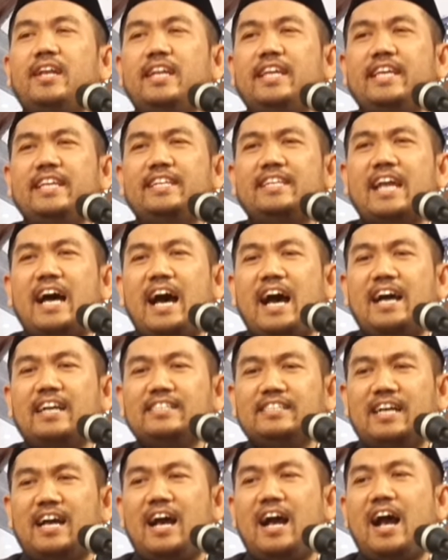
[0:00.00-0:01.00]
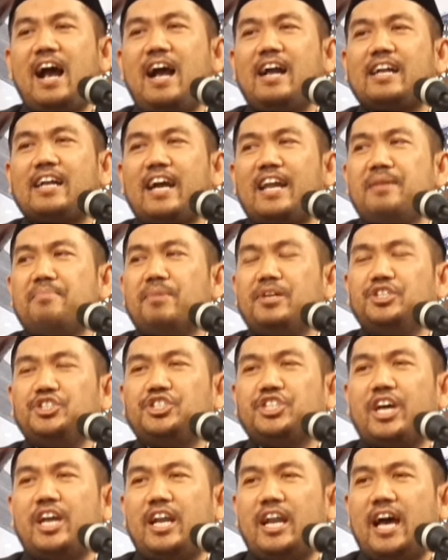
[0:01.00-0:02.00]
lidahnya akan
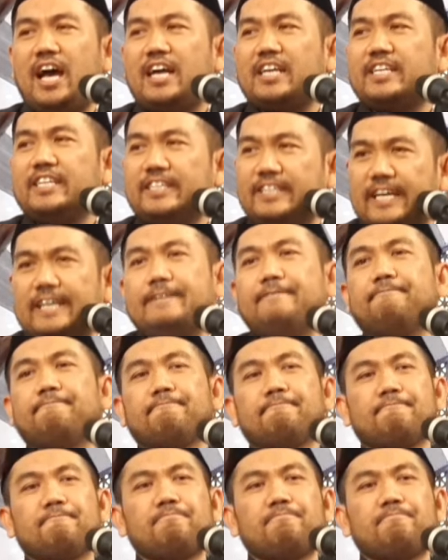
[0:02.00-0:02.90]
mencela kita.